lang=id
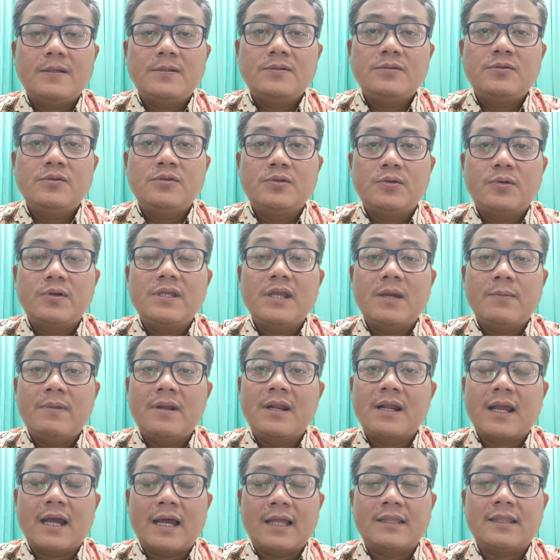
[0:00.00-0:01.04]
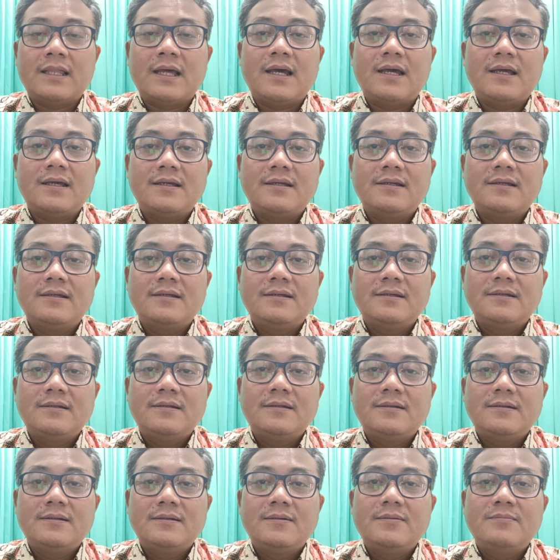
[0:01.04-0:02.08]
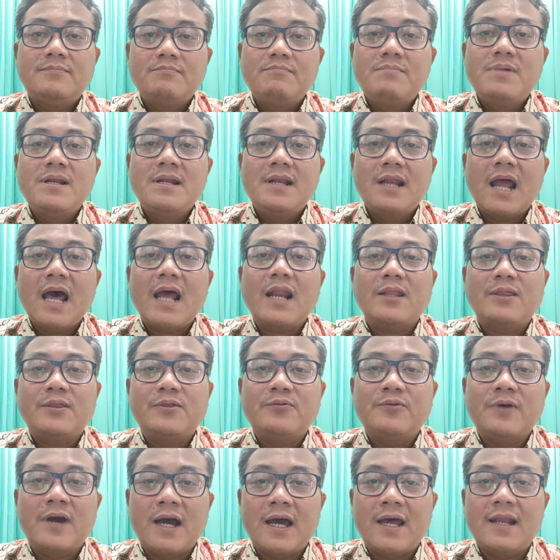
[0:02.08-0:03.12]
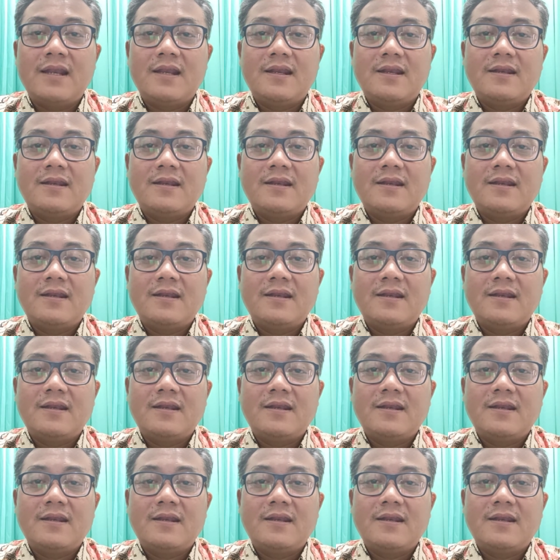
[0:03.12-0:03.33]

Justru ia berkata, "Benar, Tuhan,